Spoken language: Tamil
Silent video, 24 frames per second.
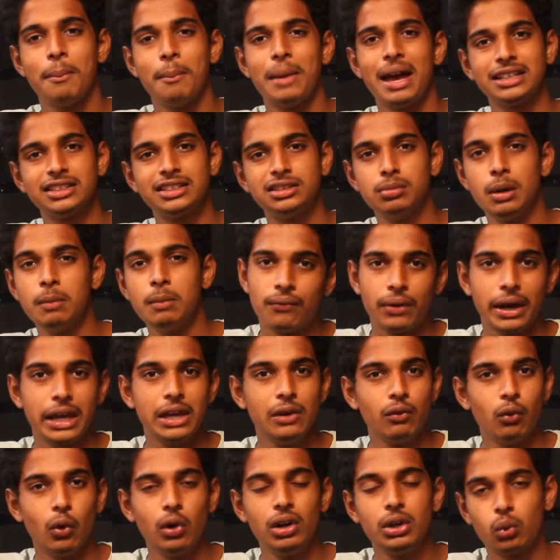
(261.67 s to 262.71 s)
மேக்ஸிமம்
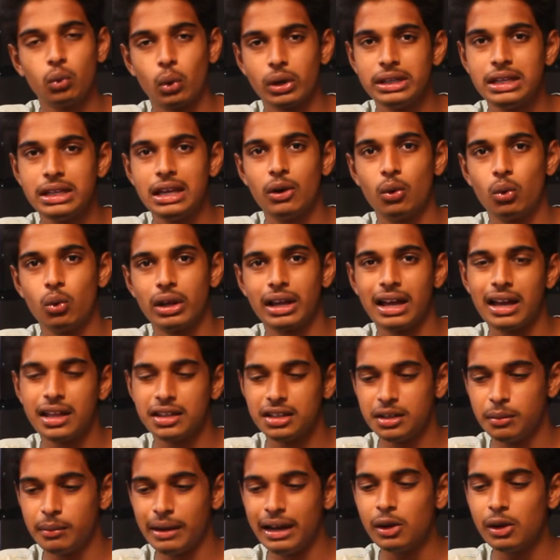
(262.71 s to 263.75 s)
ஃபைவ் வோல்ட் ஒன் ஏ கொடுங்க
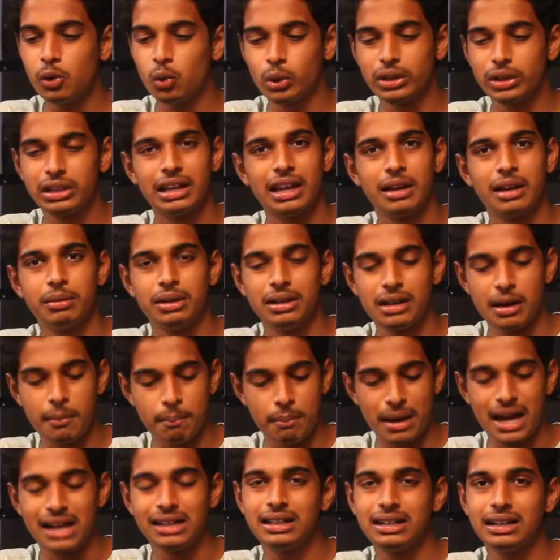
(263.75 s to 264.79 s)
அதுக்கு மேலே கொடுத்தீங்க அப்படின்னா
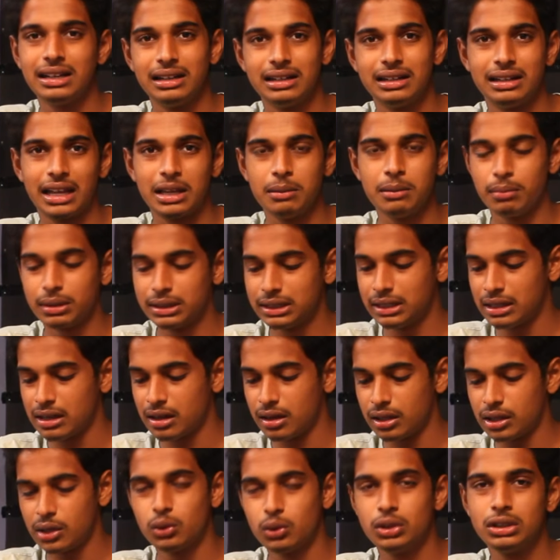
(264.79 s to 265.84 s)
பேட்டரி டைம்
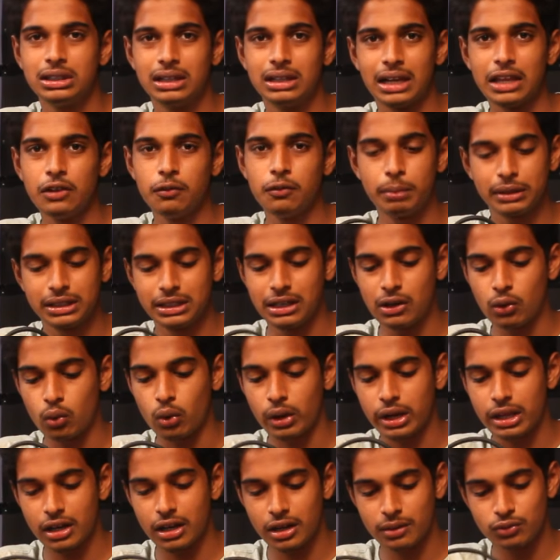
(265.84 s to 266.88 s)
பார்த்தீங்கன்னா அதாவது லைஃப் பார்த்தீங்கன்னா
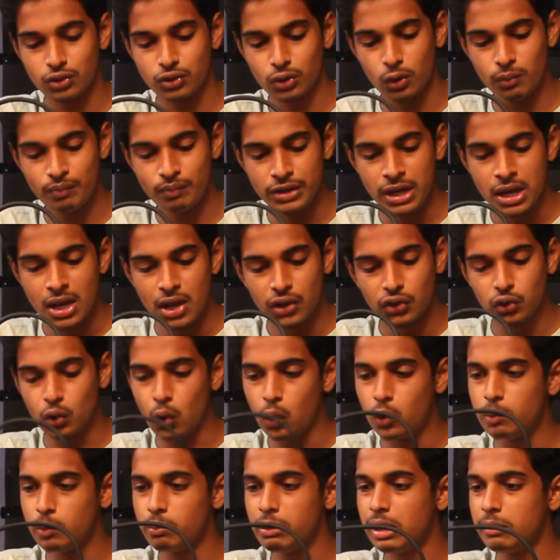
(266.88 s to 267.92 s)
குறைய ஆரம்பிச்சிடும் ஸோ
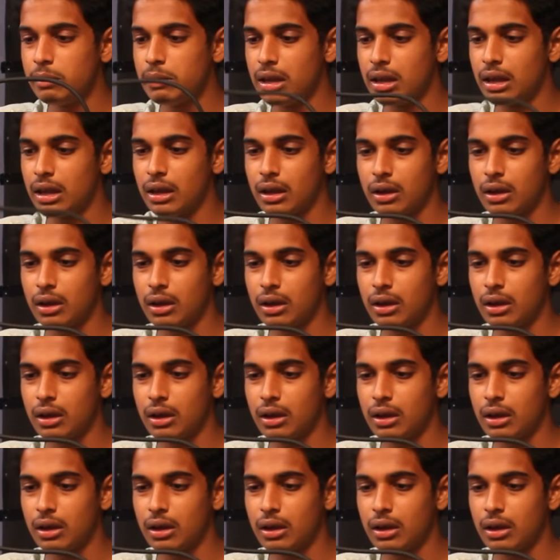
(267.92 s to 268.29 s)
உண்மையிலுமே